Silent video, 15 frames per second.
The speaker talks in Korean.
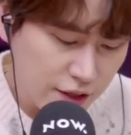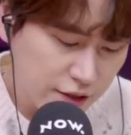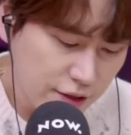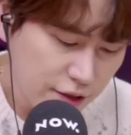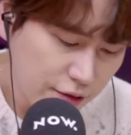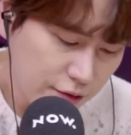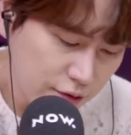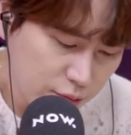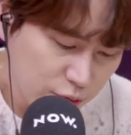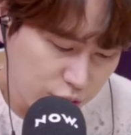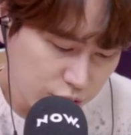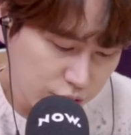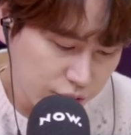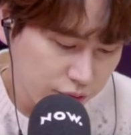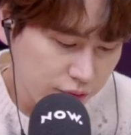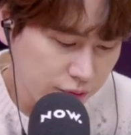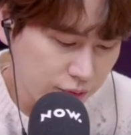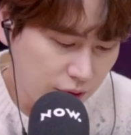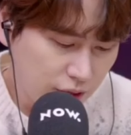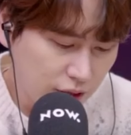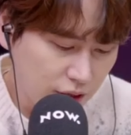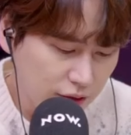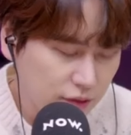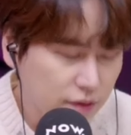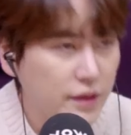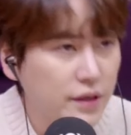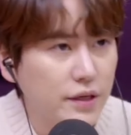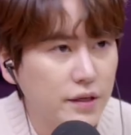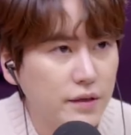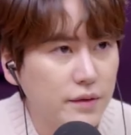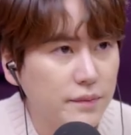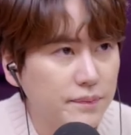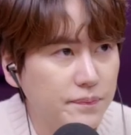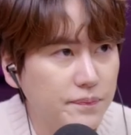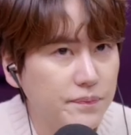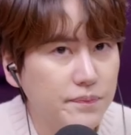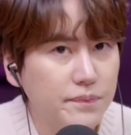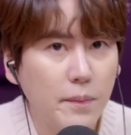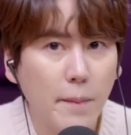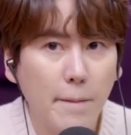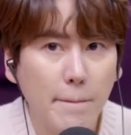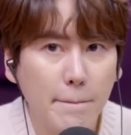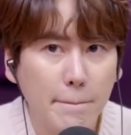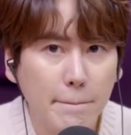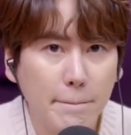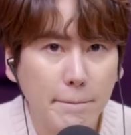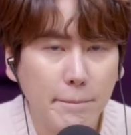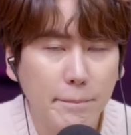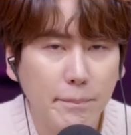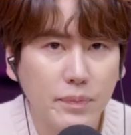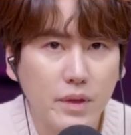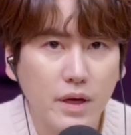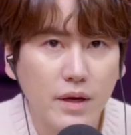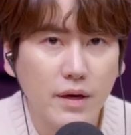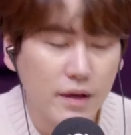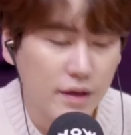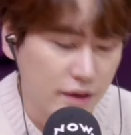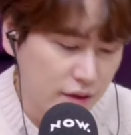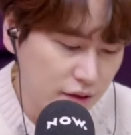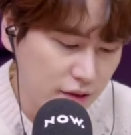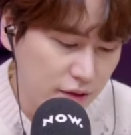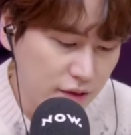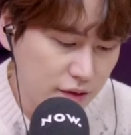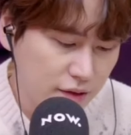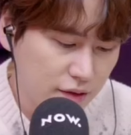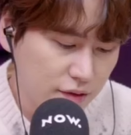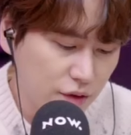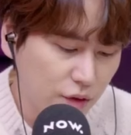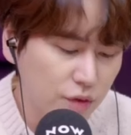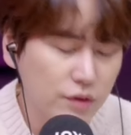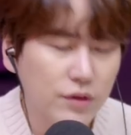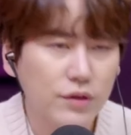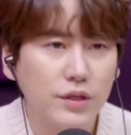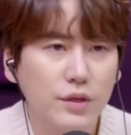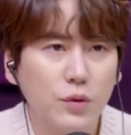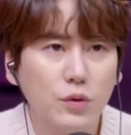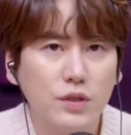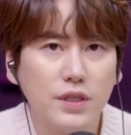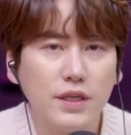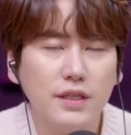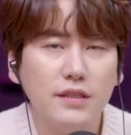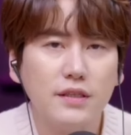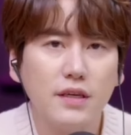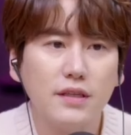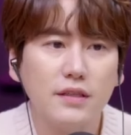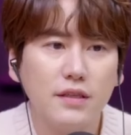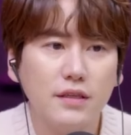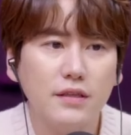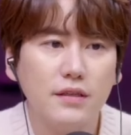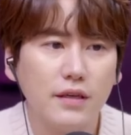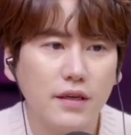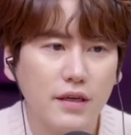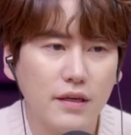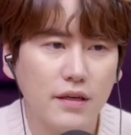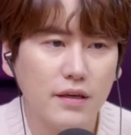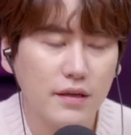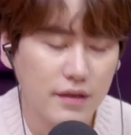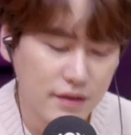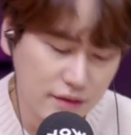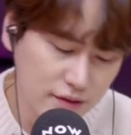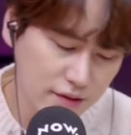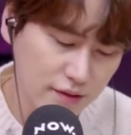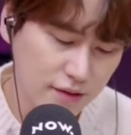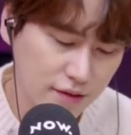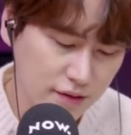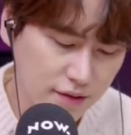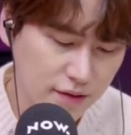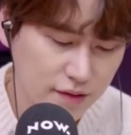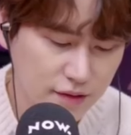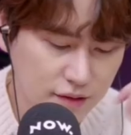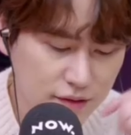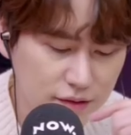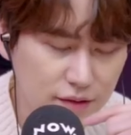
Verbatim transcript: 안녕하세요 여러분. 와 이렇게 음, 덩그러니 혼자 인사드리는 게 아,